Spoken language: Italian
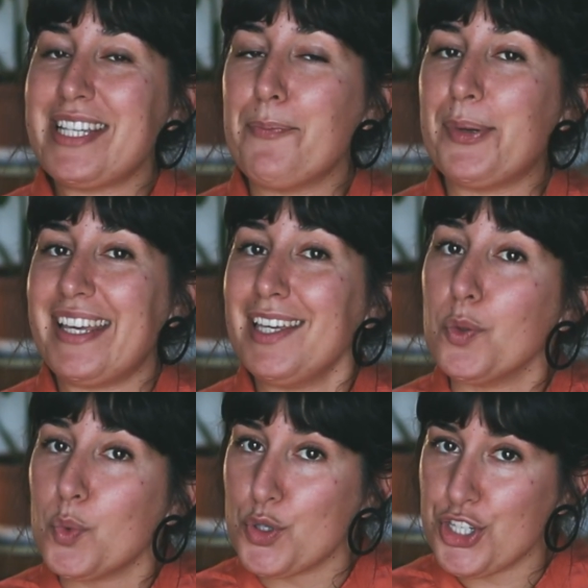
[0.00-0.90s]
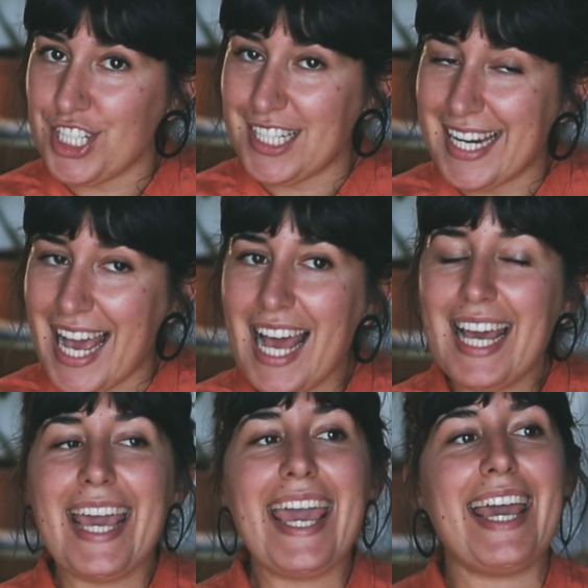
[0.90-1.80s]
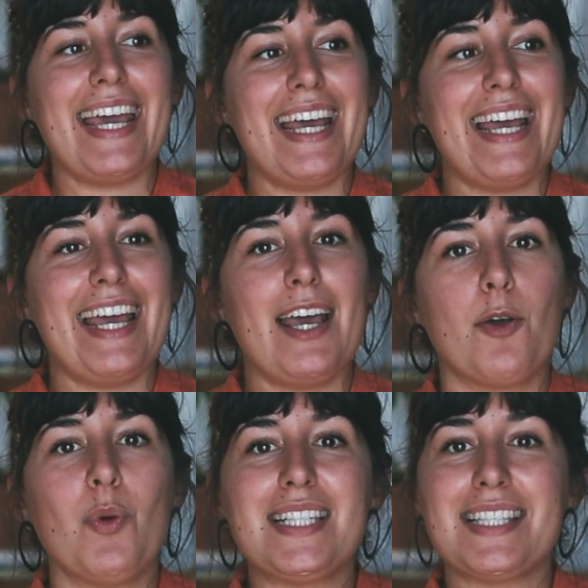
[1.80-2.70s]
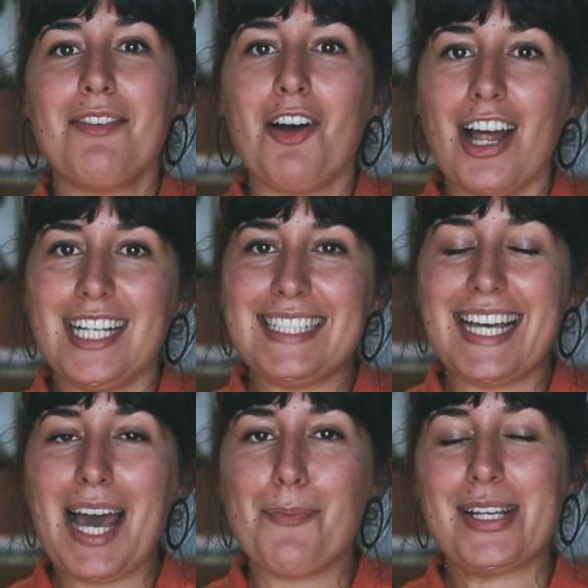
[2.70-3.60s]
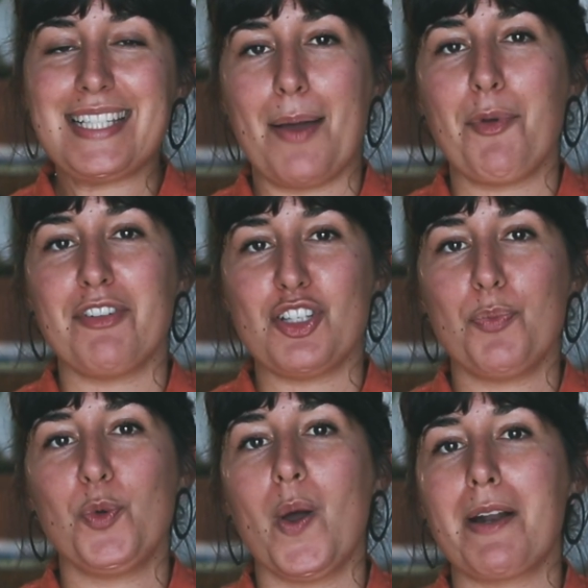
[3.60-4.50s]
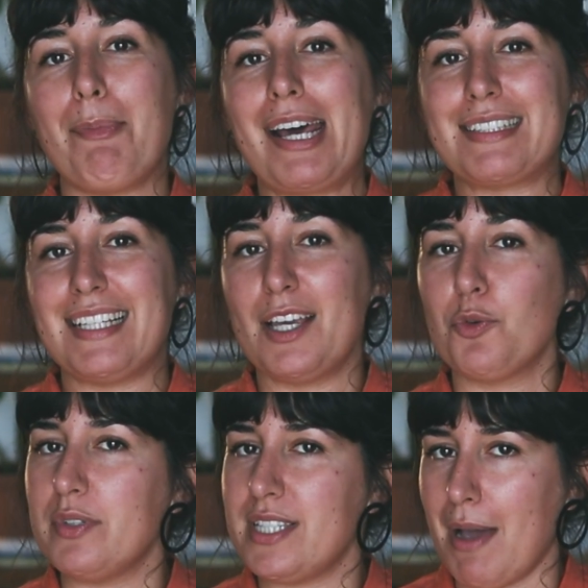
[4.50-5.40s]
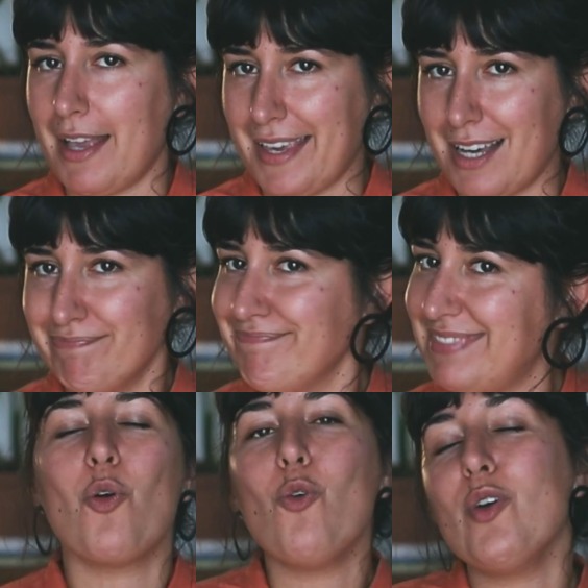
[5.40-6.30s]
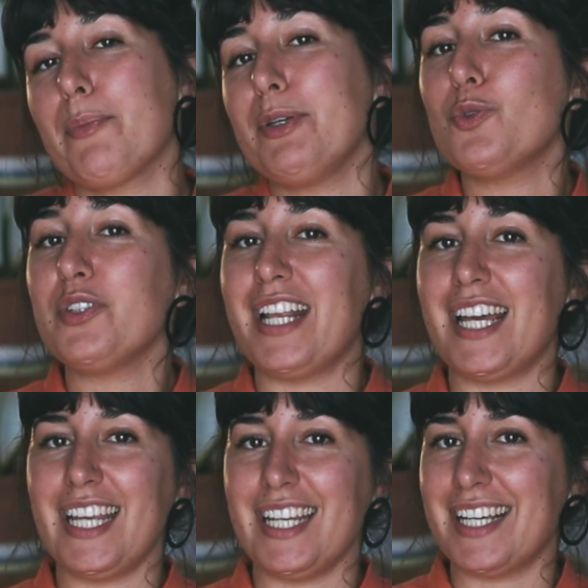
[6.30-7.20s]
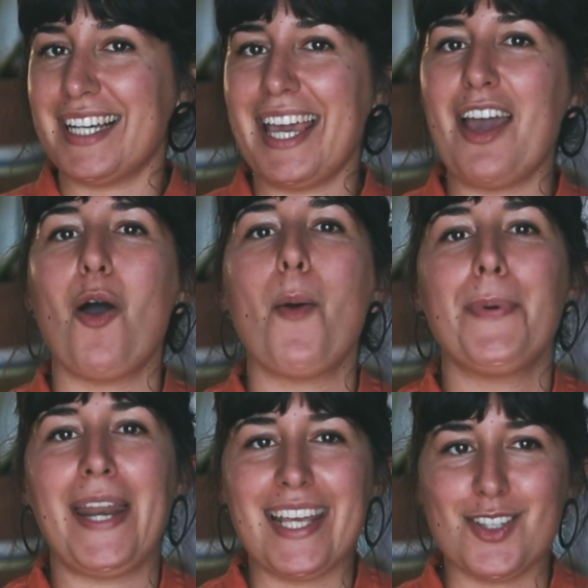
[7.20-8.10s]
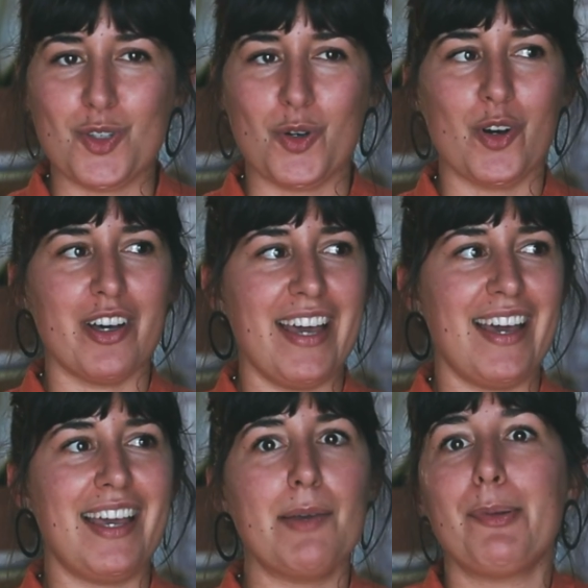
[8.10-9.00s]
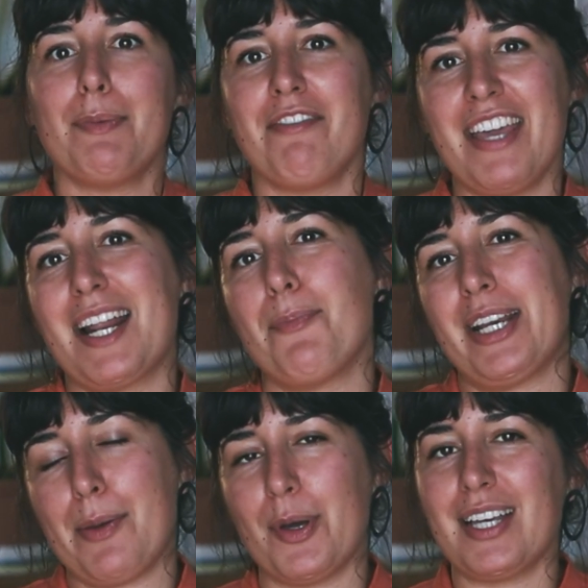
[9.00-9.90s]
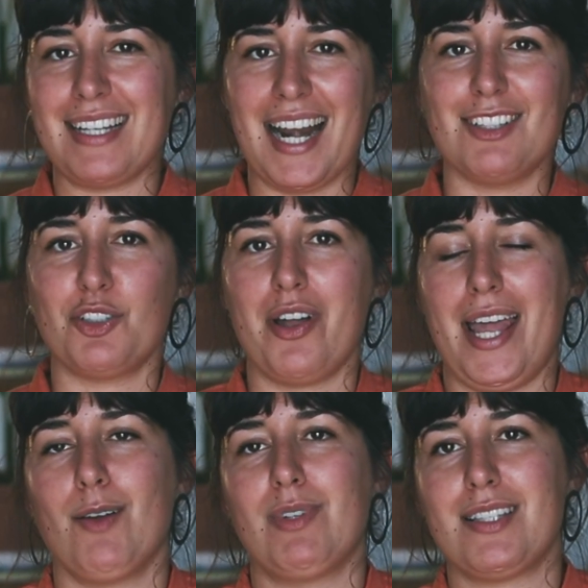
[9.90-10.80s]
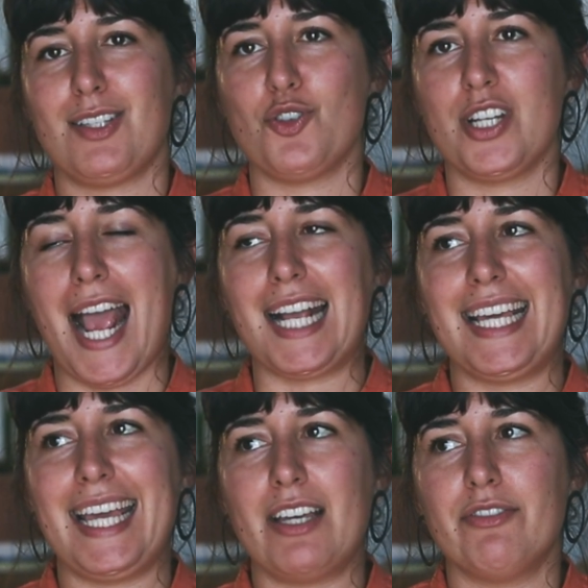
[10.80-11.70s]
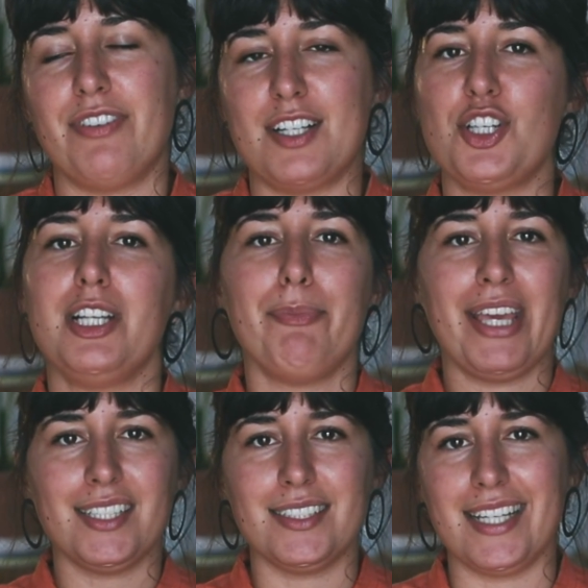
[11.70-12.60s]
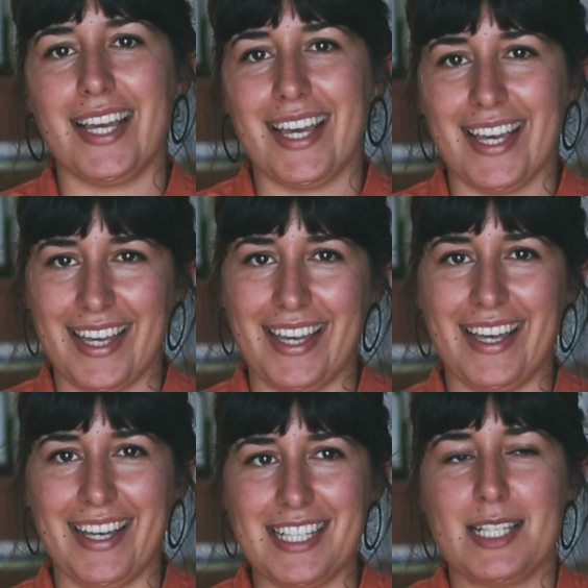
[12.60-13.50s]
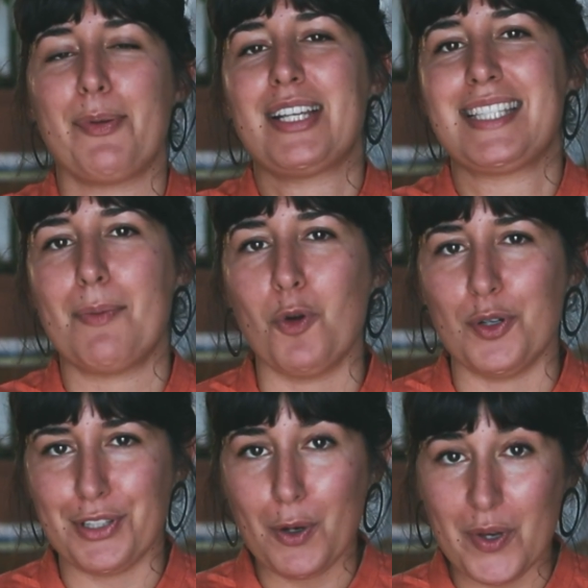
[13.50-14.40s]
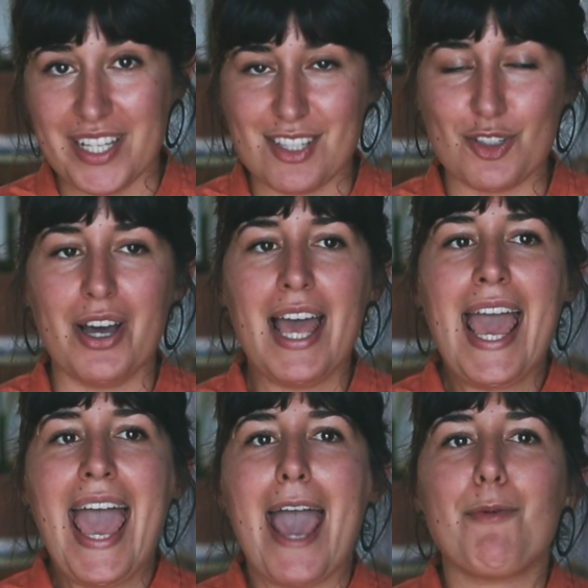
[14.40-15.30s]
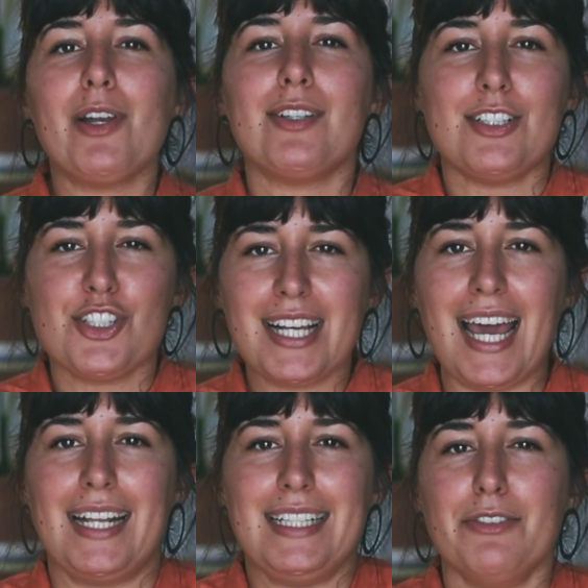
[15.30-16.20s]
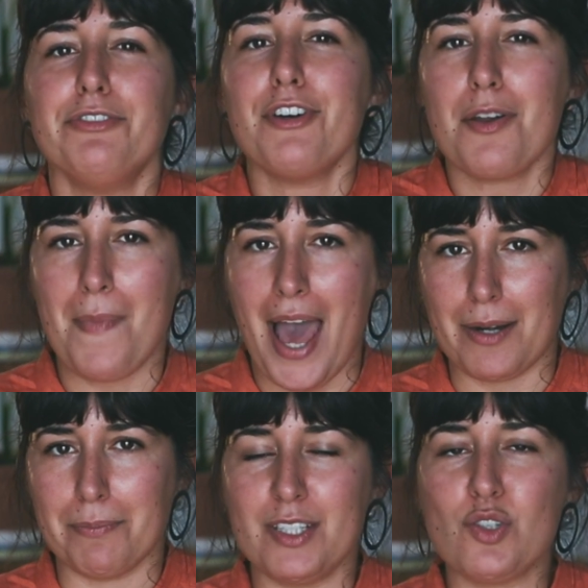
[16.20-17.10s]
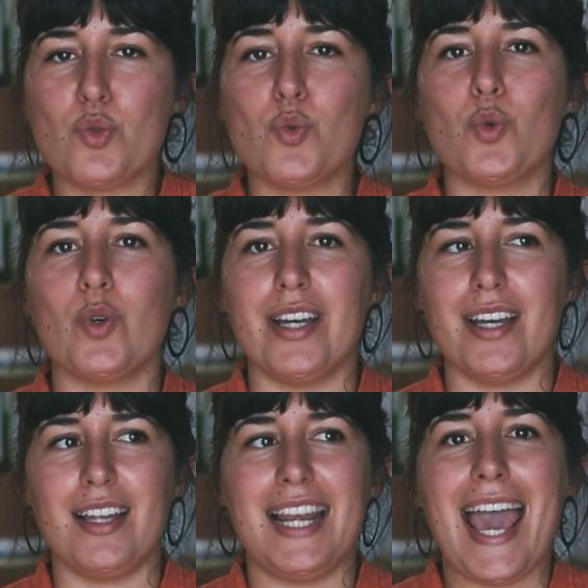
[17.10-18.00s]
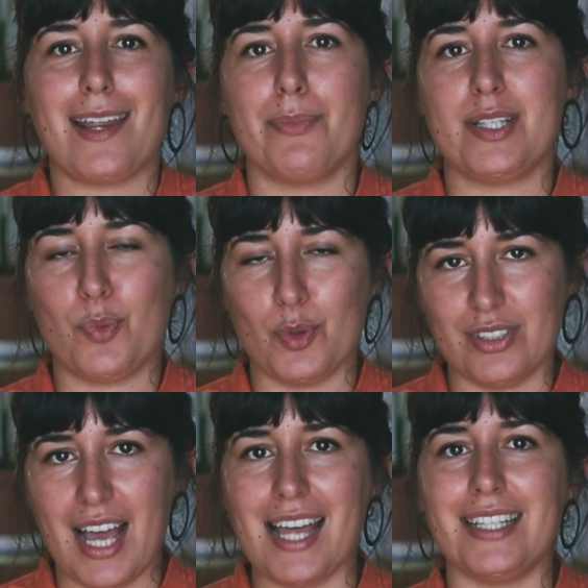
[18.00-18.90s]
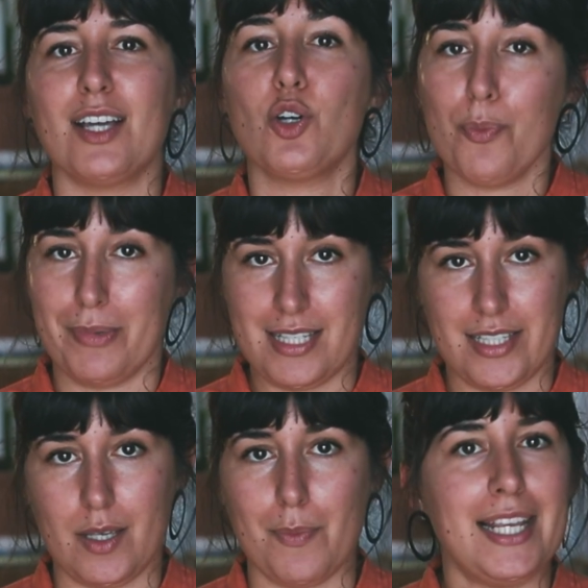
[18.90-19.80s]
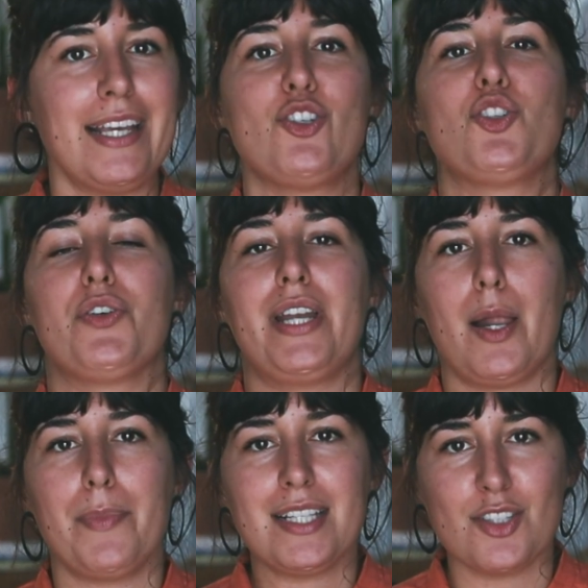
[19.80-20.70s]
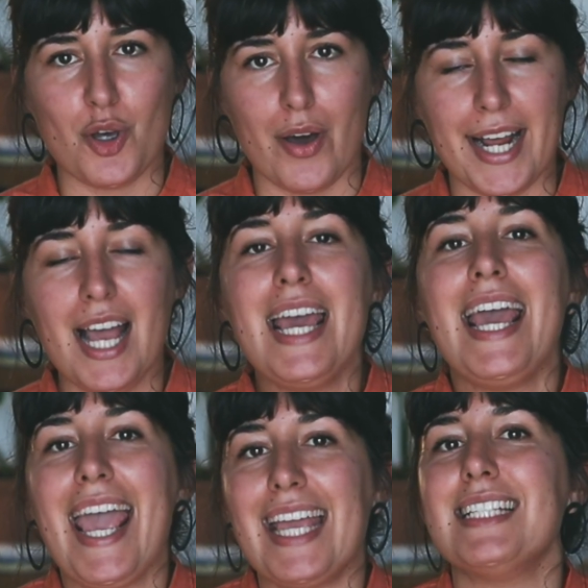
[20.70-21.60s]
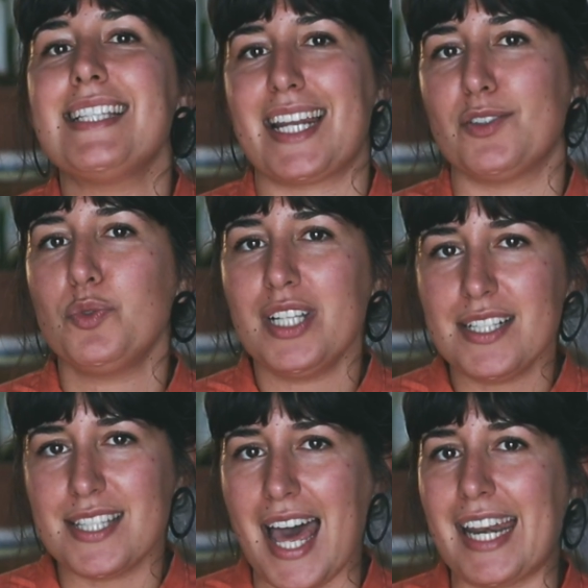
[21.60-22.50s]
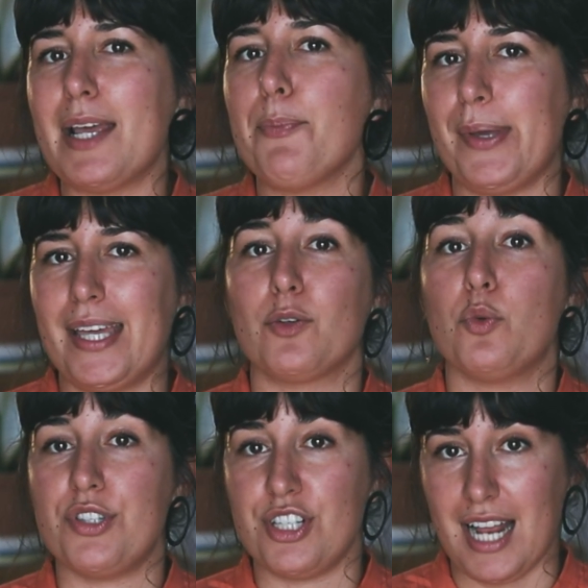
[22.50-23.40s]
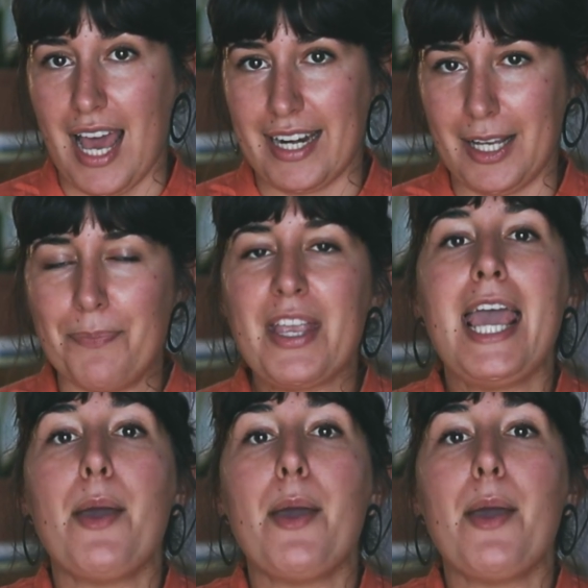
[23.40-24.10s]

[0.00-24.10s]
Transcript: sempre in cucina e eh, questa volta passiamo invece più a una parte in cui si mangia. Un'abitudine green che ho preso eh, in primavera, perché poi tra l'altro è una stagione anche facilmente eh, che si presta molto a questo, è quello di cercare di informarmi sulle eh, erbe spontanee commestibili che ci sono nella mia zona e iniziare ad utilizzarle per cucinare.